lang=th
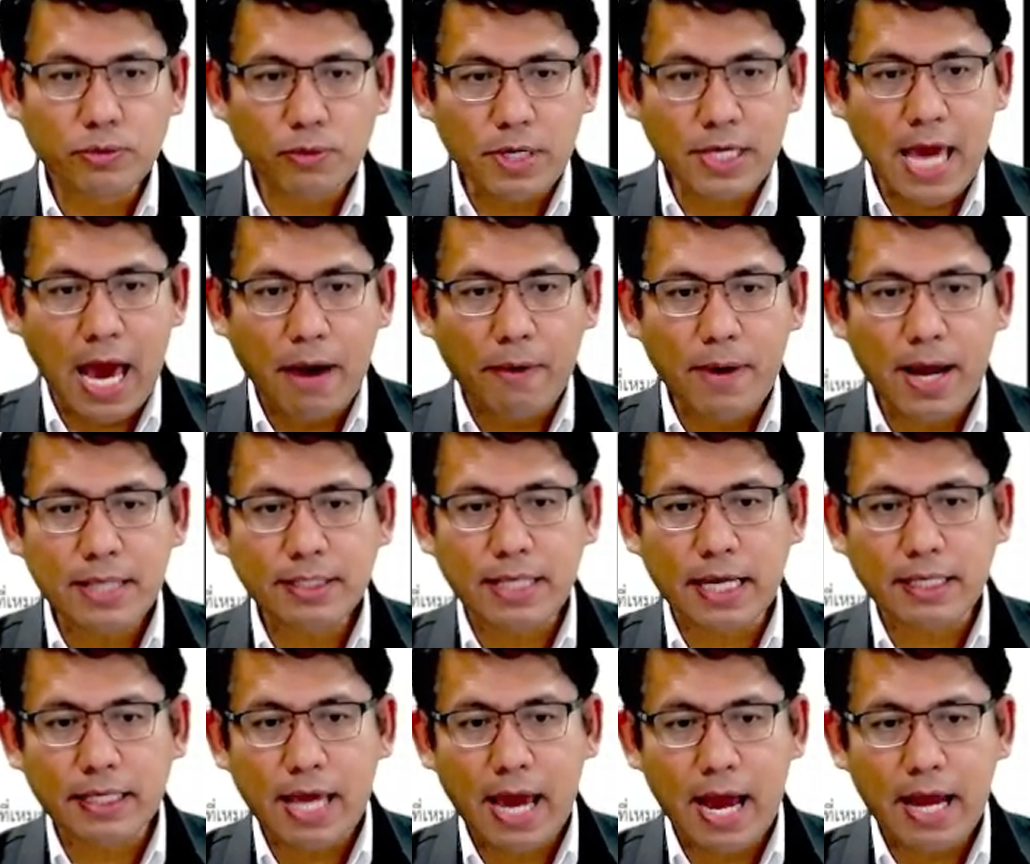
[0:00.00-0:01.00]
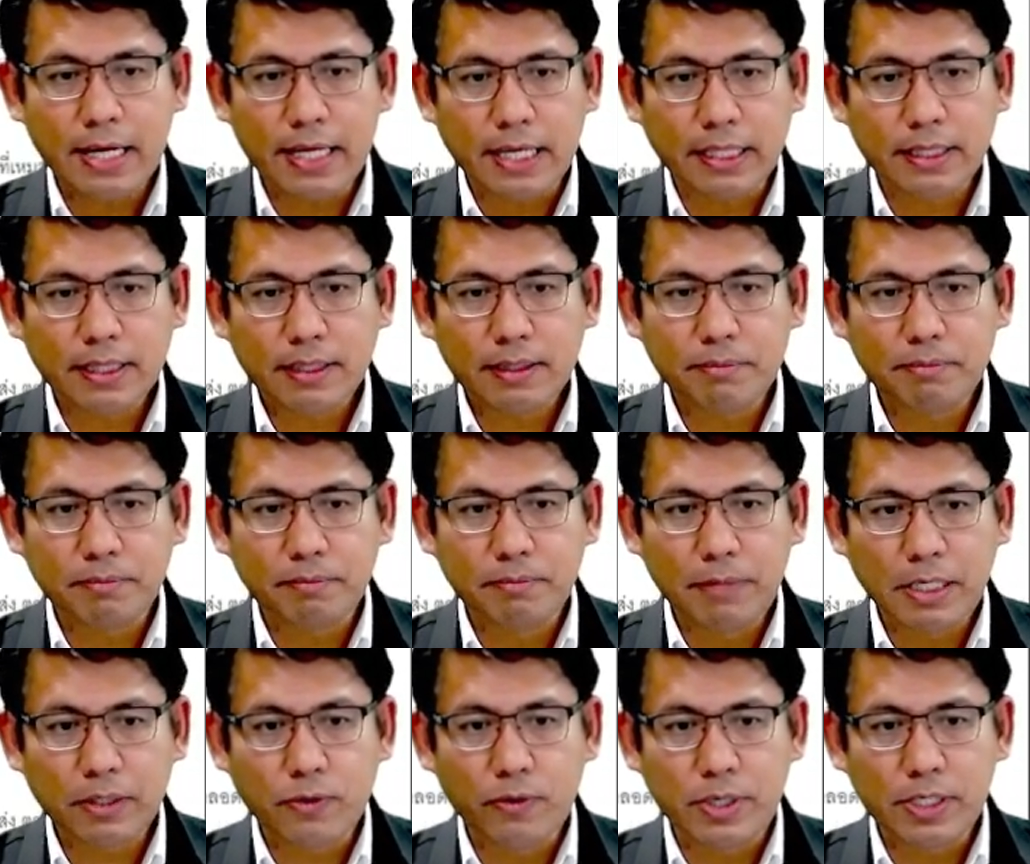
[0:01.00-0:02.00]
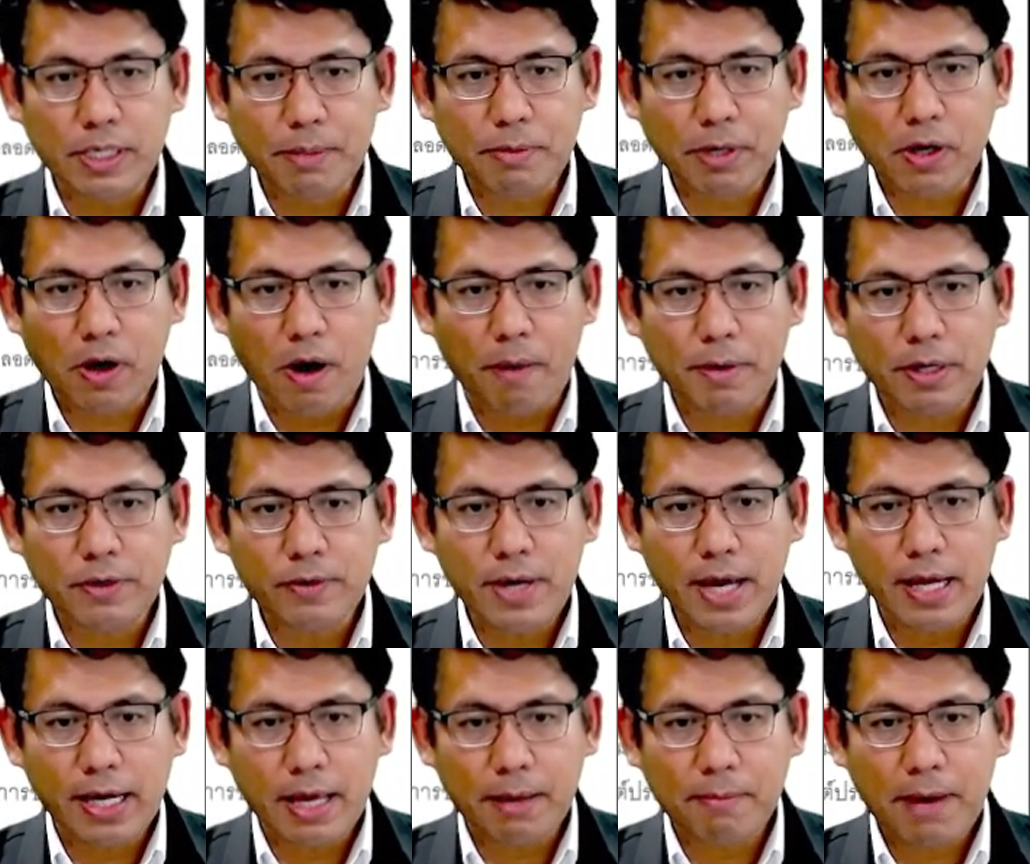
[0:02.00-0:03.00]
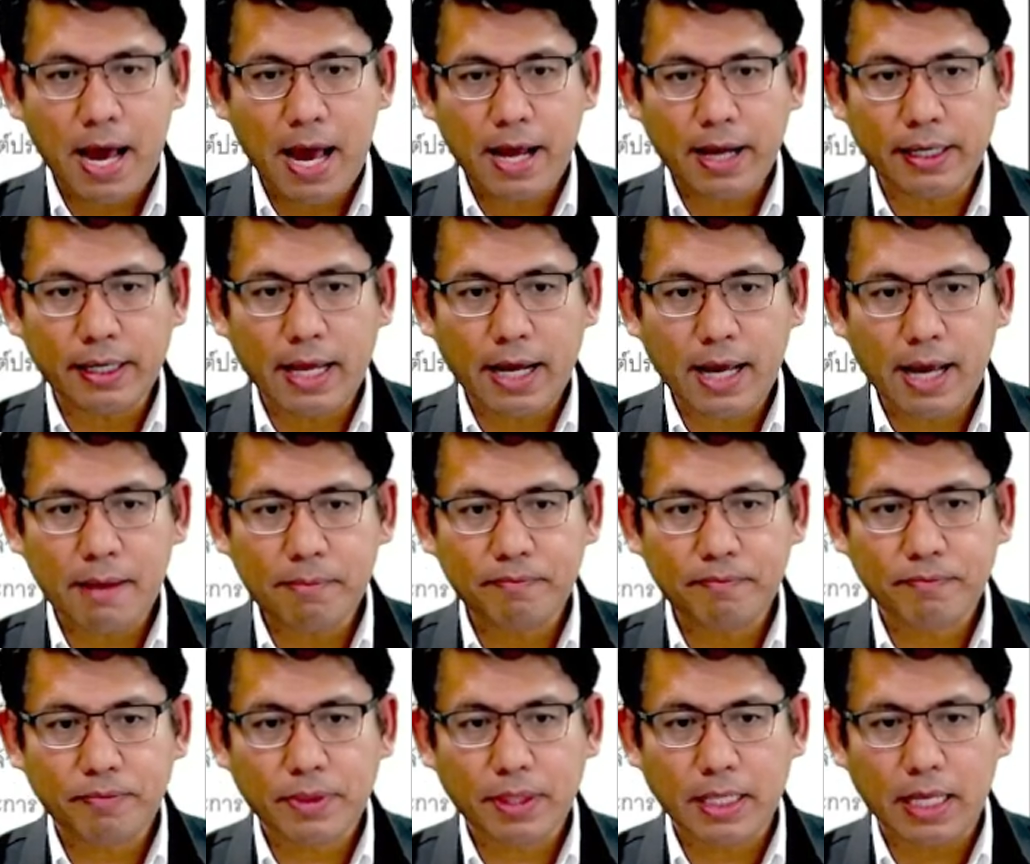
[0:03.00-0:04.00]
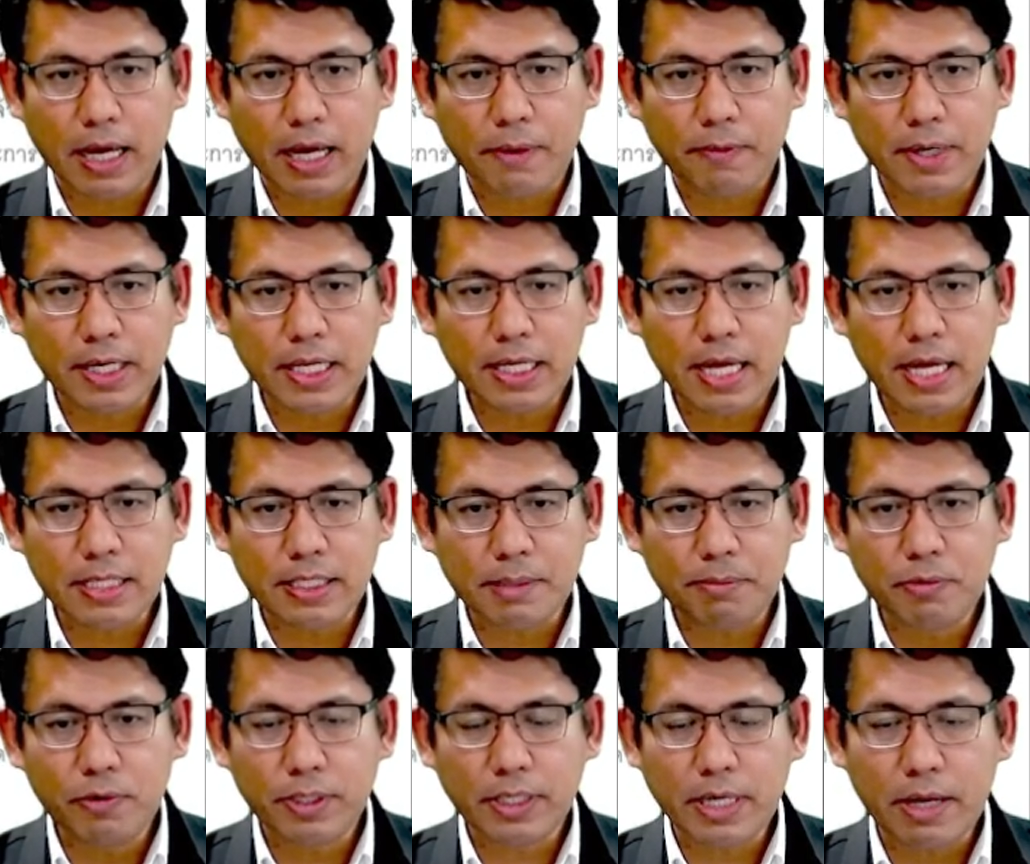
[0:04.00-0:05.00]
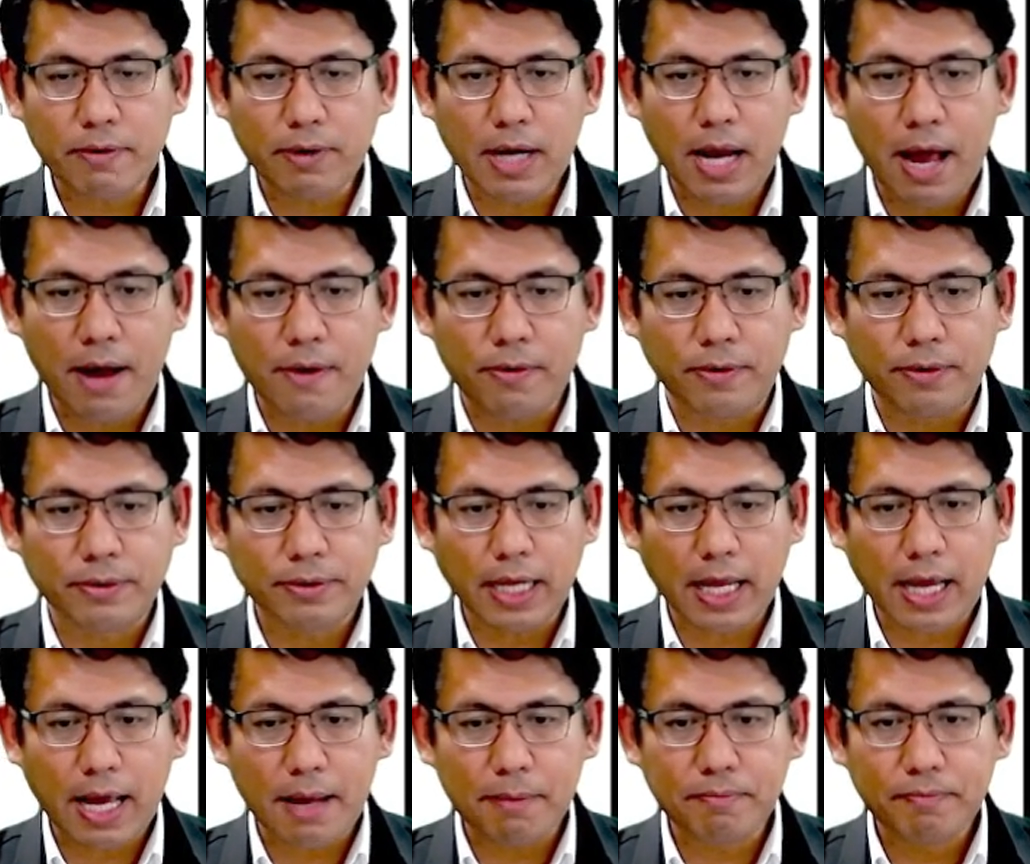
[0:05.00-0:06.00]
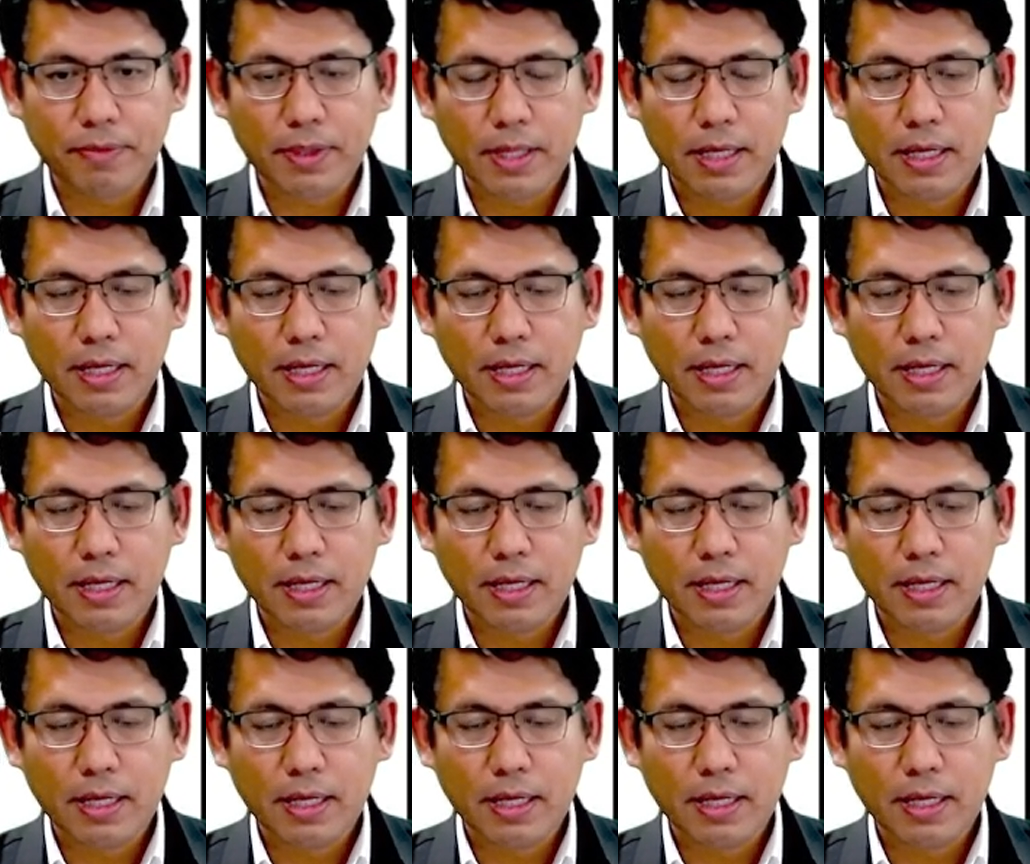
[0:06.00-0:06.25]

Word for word: ตัวอย่างว่าสัญญาเนี่ยมันควรจะประกอบไปด้วยอะไรบ้างนะครับวันนี้อาจจะพูดคร่าวๆนะครับ